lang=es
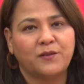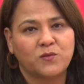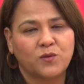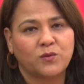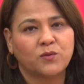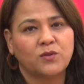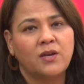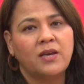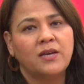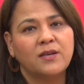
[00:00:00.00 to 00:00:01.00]
de nosotros.
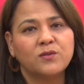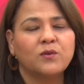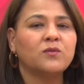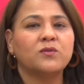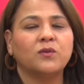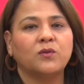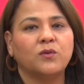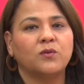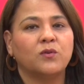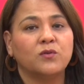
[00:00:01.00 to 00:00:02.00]
Y eso
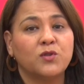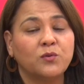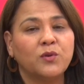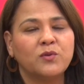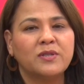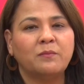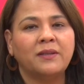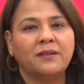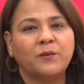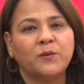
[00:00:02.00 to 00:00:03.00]
constituye
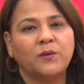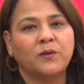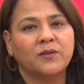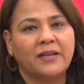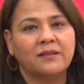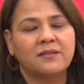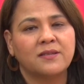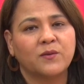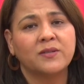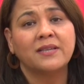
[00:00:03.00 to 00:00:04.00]
justamente uno de los grandes
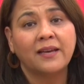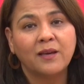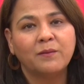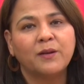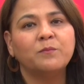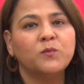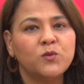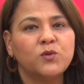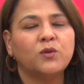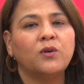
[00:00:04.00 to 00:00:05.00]
errores. Hay que hablar
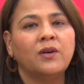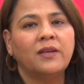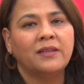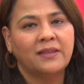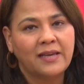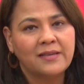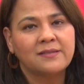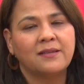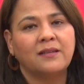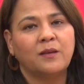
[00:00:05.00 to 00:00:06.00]
mucho de
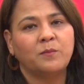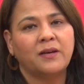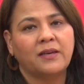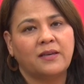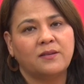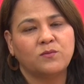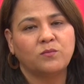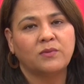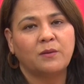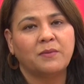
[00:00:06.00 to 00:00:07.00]
este tema, que es
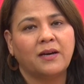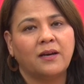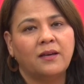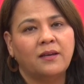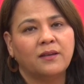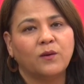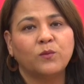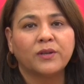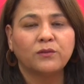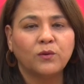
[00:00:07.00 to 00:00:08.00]
un tema que
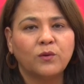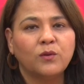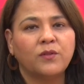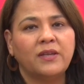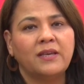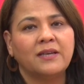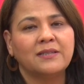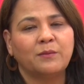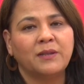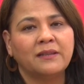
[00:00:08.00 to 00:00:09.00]
ocurre todos los días,
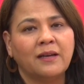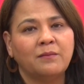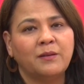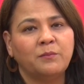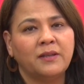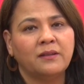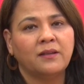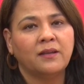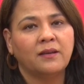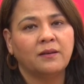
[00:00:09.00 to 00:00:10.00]

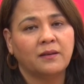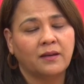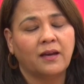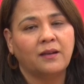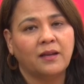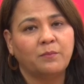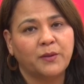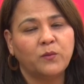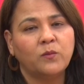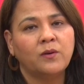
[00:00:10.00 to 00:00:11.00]
lamentablemente en, el
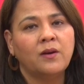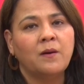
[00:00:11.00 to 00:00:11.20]
Perú.